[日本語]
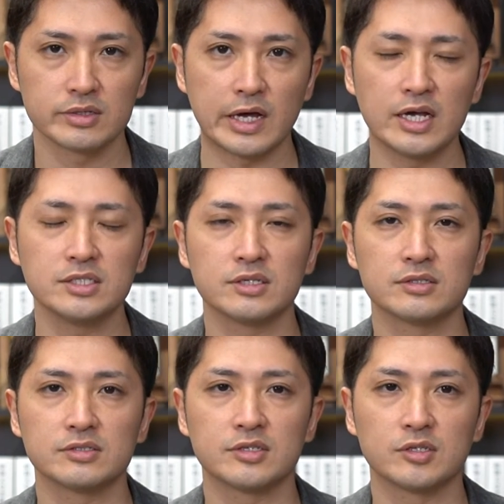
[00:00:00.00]
大事な
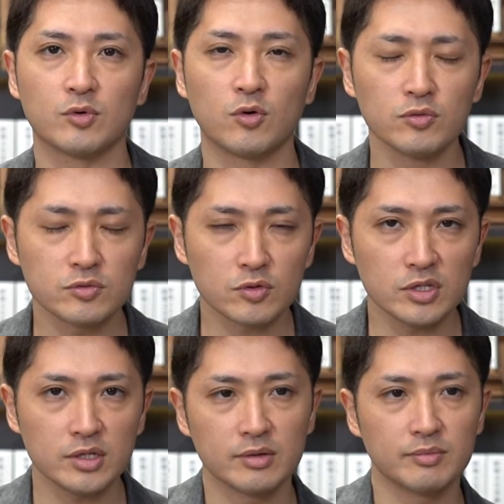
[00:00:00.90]
んですけども、本当
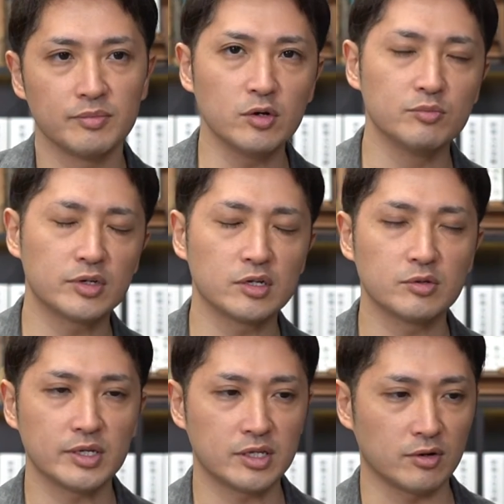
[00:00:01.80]
に目を向け
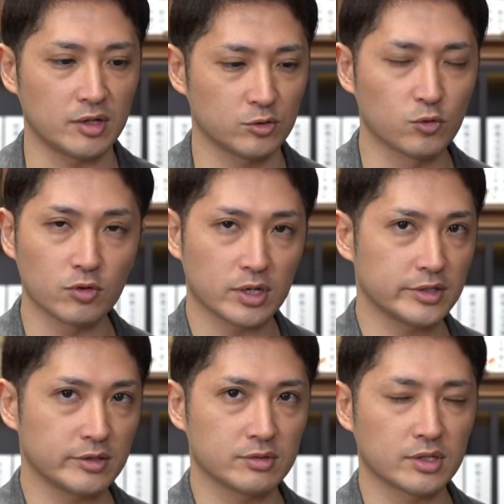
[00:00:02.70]
るべきはどこかっ
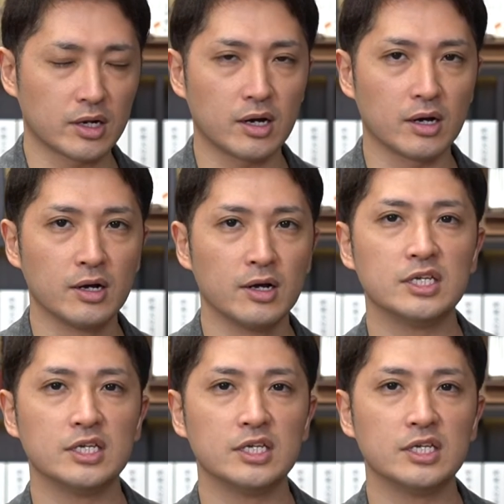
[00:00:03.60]
て言ったら、